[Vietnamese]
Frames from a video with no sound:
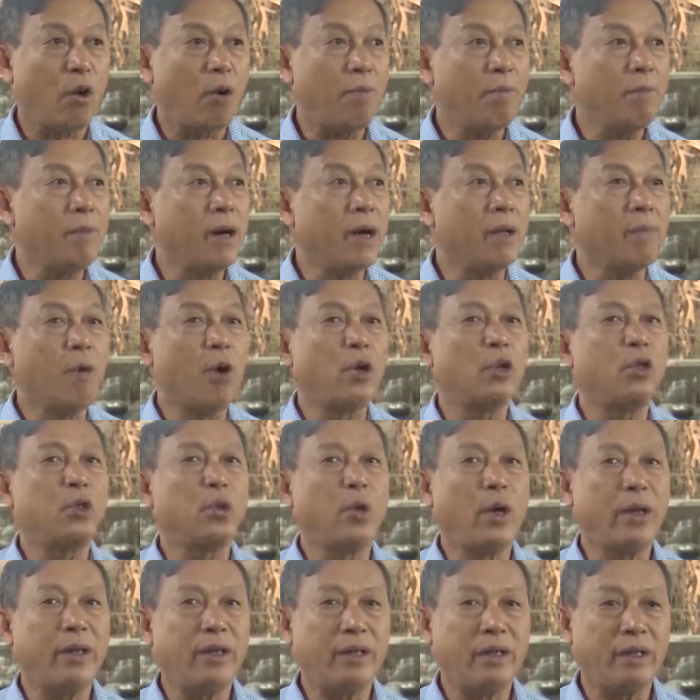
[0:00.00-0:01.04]
có
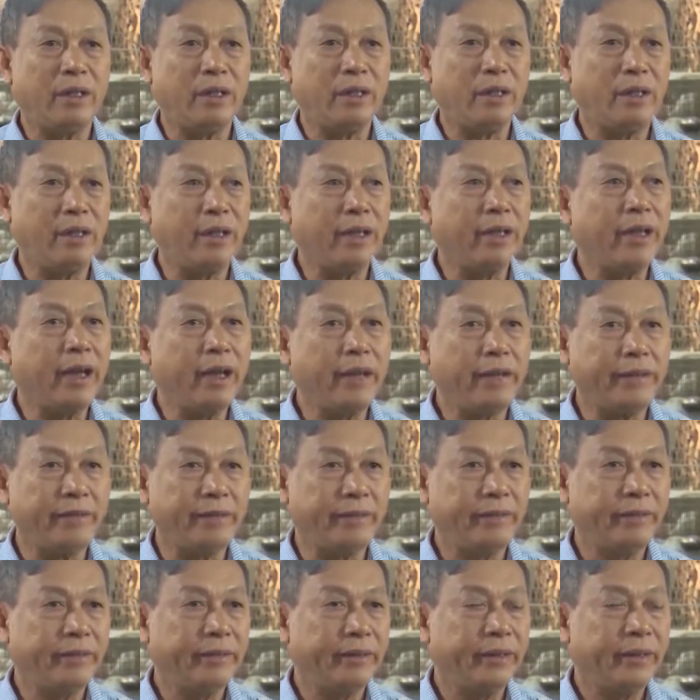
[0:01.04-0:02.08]
11 chuỗi ờ, liên
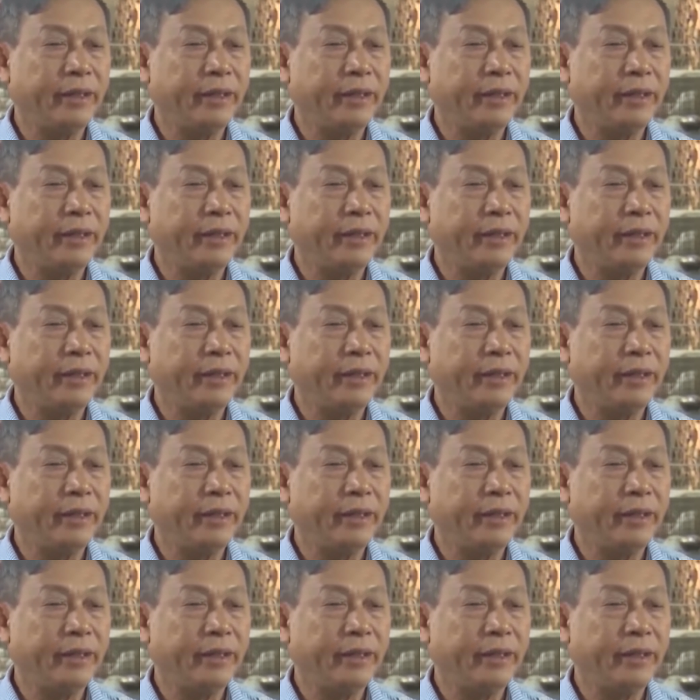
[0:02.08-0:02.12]
kết.